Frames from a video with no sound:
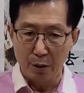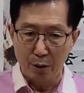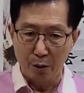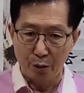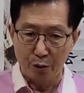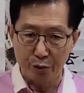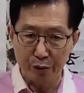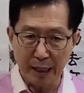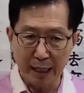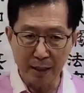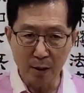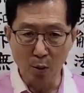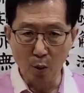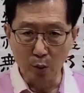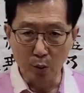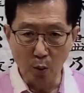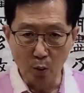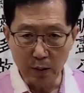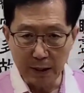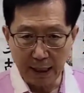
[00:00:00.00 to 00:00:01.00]
수행
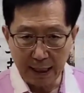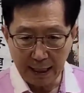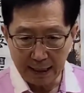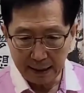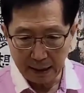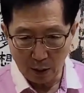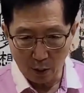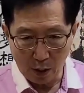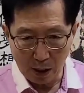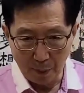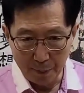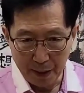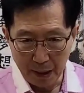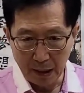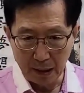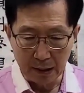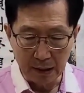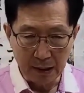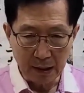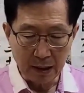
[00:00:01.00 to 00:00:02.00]
공동체가 있다고
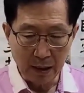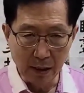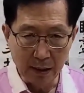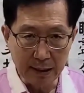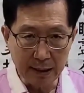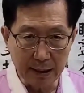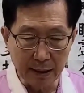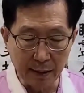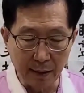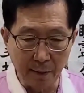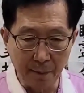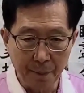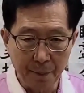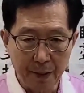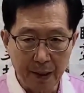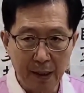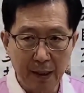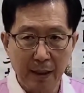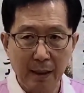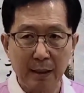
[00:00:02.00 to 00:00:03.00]
하면은 거기서